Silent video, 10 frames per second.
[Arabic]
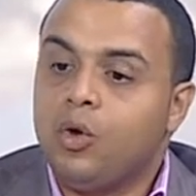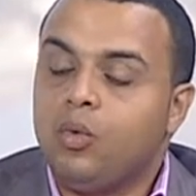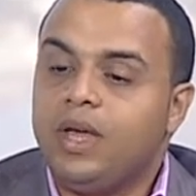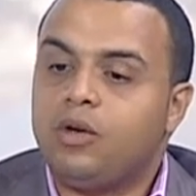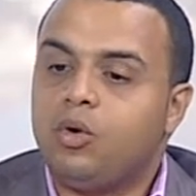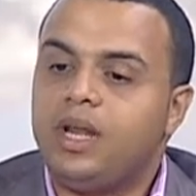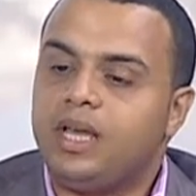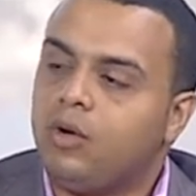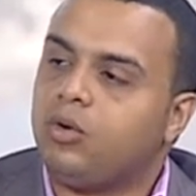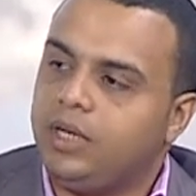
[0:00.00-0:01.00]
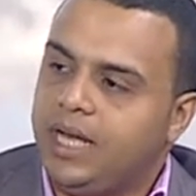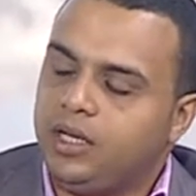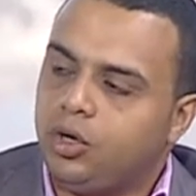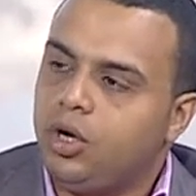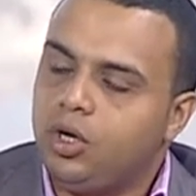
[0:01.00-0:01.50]
وكل يعني
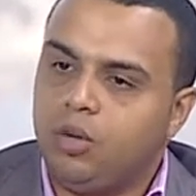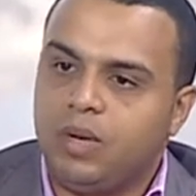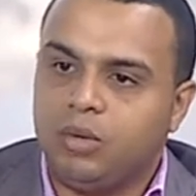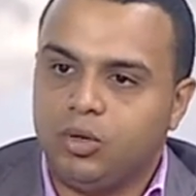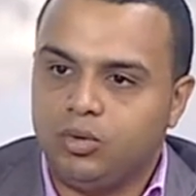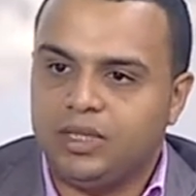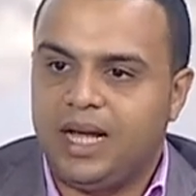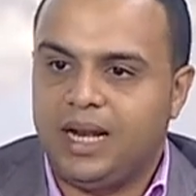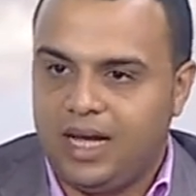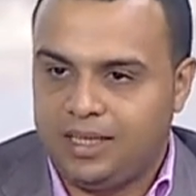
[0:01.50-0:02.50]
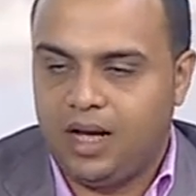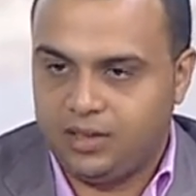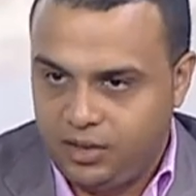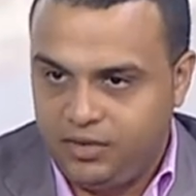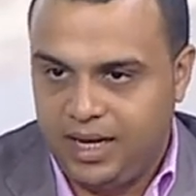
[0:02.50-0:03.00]
كل جمله موجوده لا دي
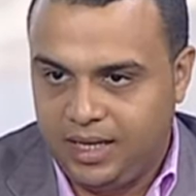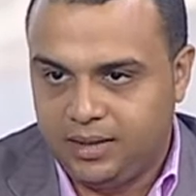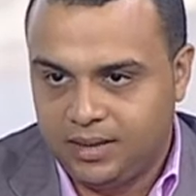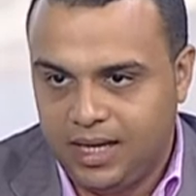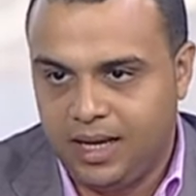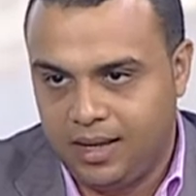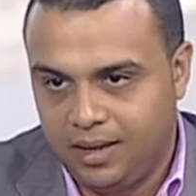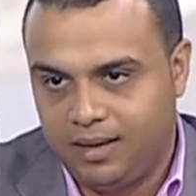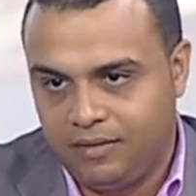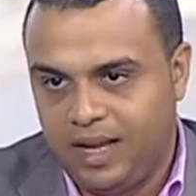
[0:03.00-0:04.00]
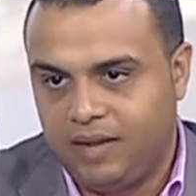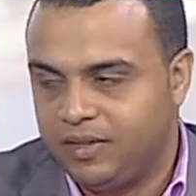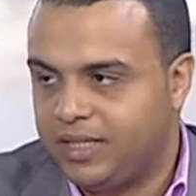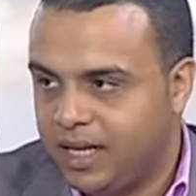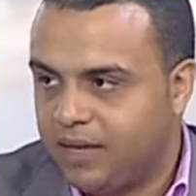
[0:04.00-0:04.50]
حصلت فعلا ده فعلا في
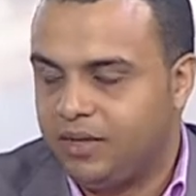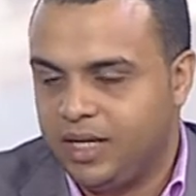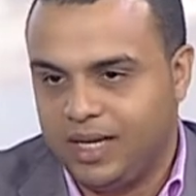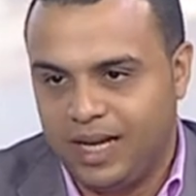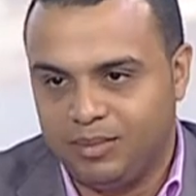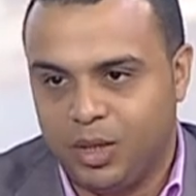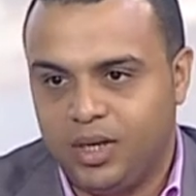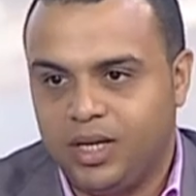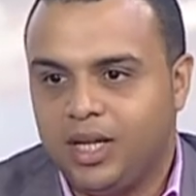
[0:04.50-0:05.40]
التاريخ فيه الكلام دون